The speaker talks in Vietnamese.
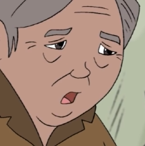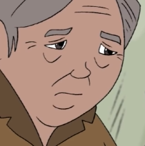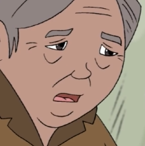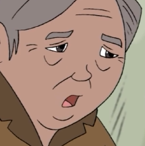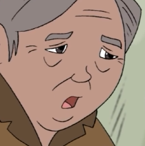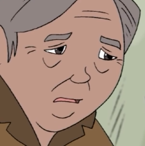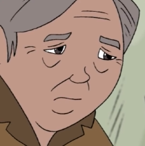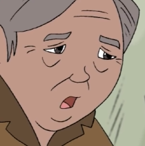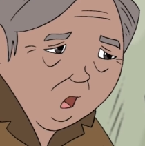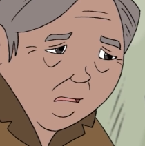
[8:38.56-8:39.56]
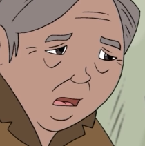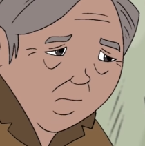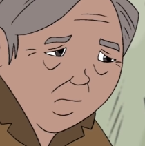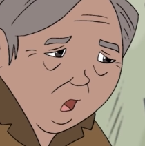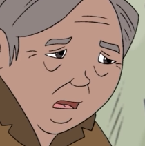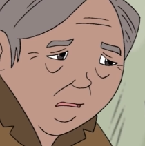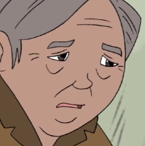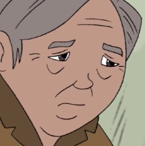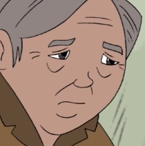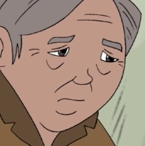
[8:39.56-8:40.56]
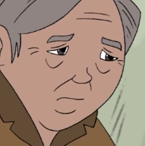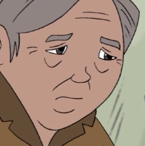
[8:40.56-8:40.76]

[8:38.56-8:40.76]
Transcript: nhất định phải qua được đêm nay.